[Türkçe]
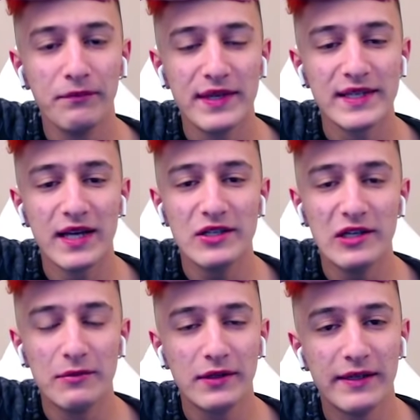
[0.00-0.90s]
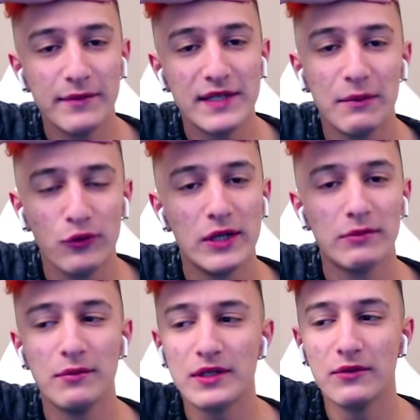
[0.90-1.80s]
saçlarımı kırmızıya boyayacağım
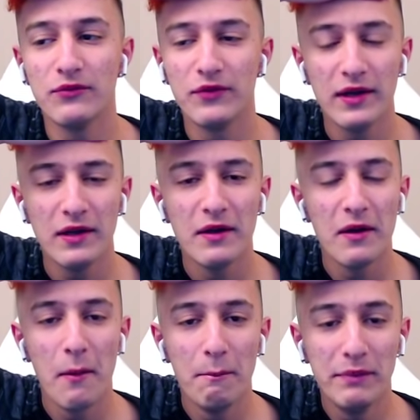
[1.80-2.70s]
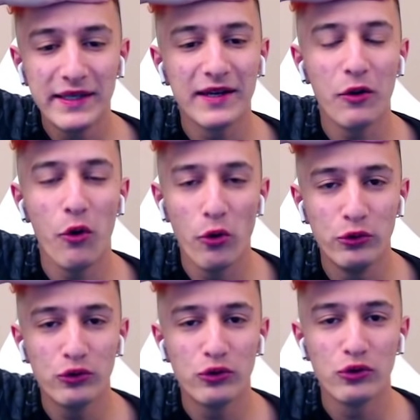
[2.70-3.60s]
demiştim ve bir kere
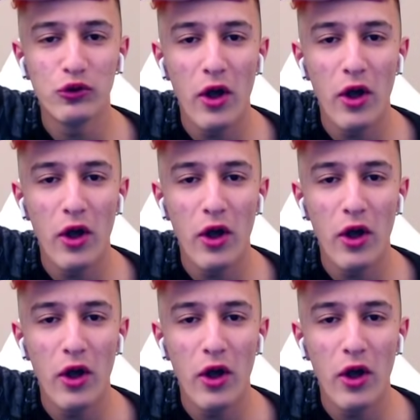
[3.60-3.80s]
öldük.